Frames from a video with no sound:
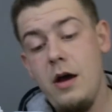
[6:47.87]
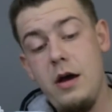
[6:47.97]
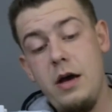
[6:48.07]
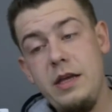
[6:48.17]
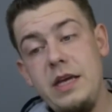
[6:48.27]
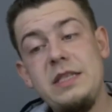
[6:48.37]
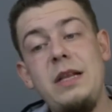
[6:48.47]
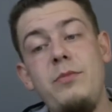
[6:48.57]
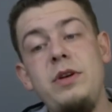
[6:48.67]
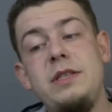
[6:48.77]
э,
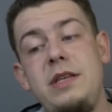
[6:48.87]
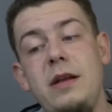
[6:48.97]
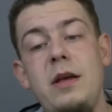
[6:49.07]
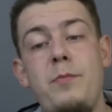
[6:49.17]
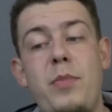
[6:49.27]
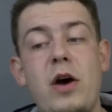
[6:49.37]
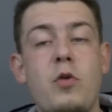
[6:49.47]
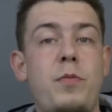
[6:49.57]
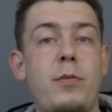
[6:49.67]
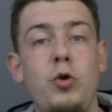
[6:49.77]
если мы сделаем
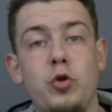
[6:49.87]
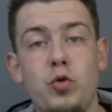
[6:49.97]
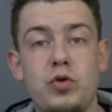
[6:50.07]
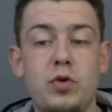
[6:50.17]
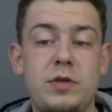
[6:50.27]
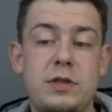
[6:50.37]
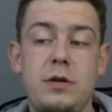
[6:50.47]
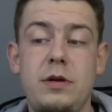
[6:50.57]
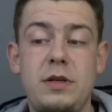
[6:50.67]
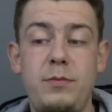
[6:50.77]
пару по Bluetooth с,
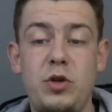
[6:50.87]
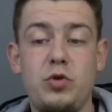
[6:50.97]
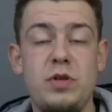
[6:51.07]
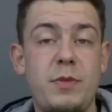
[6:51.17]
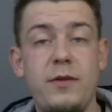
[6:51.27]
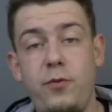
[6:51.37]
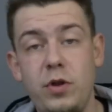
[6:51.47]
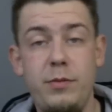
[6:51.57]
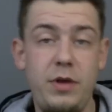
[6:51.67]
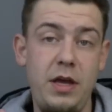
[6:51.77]
э, между
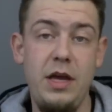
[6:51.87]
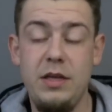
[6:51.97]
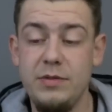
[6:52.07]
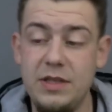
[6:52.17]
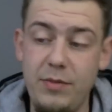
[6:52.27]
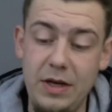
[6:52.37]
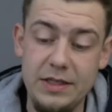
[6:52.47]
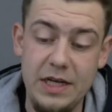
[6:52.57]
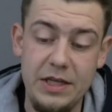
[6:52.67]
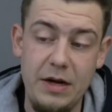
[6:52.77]
смартфоном и этим
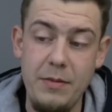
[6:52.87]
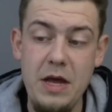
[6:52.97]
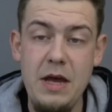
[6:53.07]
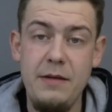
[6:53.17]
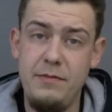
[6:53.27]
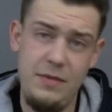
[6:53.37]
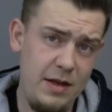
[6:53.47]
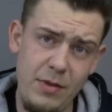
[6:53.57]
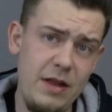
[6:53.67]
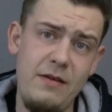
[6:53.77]
стабилизатором.
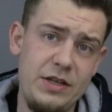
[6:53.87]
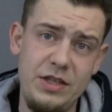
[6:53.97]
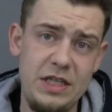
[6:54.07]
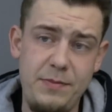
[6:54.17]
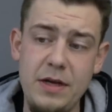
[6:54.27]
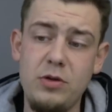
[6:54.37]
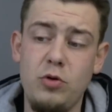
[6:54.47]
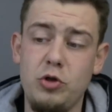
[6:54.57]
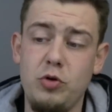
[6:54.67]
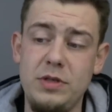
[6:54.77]
Немаловажный аспект,
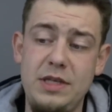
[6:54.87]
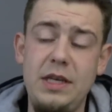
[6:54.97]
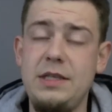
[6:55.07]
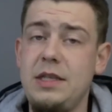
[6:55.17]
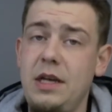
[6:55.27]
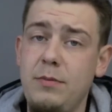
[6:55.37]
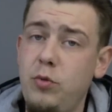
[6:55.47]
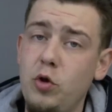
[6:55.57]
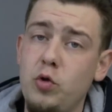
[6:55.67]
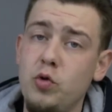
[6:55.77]
то что здесь стоит
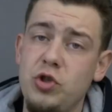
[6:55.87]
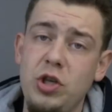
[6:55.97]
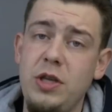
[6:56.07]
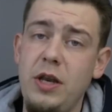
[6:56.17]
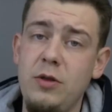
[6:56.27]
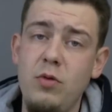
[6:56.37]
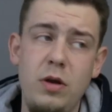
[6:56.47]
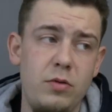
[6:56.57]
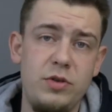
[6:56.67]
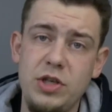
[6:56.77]
Bluetooth 4.0, но
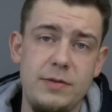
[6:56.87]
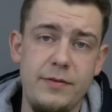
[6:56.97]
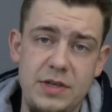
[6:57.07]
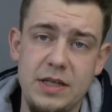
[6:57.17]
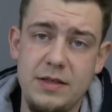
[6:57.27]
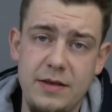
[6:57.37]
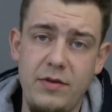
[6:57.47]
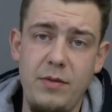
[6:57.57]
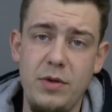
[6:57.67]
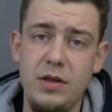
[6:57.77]
ну, сейчас во всех
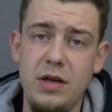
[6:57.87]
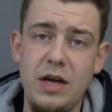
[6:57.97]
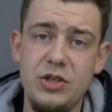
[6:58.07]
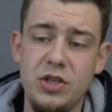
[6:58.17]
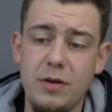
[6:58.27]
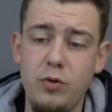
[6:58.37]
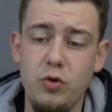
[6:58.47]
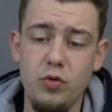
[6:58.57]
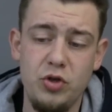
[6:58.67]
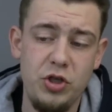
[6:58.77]
современных гаджетах
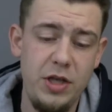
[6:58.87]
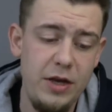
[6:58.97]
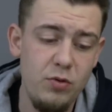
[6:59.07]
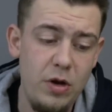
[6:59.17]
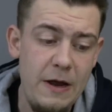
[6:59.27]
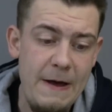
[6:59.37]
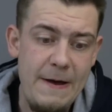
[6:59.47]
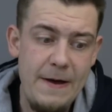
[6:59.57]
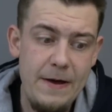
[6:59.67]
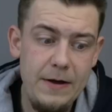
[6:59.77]
Bluetooth 4.0.
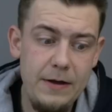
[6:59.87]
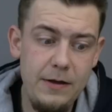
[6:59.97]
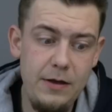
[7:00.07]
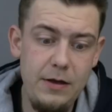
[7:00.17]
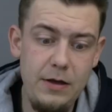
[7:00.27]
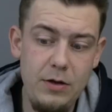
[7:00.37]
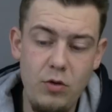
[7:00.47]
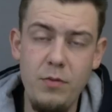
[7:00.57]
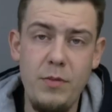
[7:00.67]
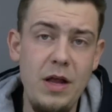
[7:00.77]
И
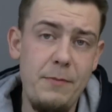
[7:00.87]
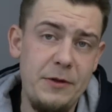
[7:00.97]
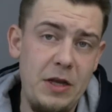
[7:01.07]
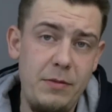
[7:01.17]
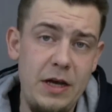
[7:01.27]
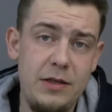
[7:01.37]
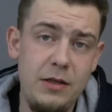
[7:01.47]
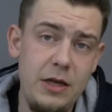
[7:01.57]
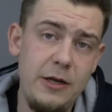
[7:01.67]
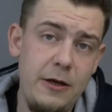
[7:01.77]
он мало потребляет
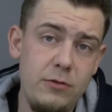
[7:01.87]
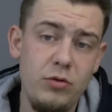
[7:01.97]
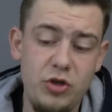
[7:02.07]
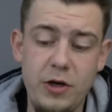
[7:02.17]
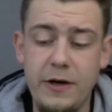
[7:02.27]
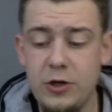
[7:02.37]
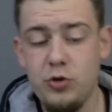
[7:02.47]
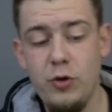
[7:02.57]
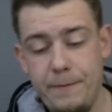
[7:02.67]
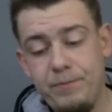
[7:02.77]
энергии, и это очень
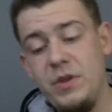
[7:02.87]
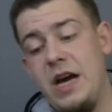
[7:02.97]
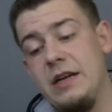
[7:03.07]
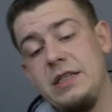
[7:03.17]
хорошо. Да,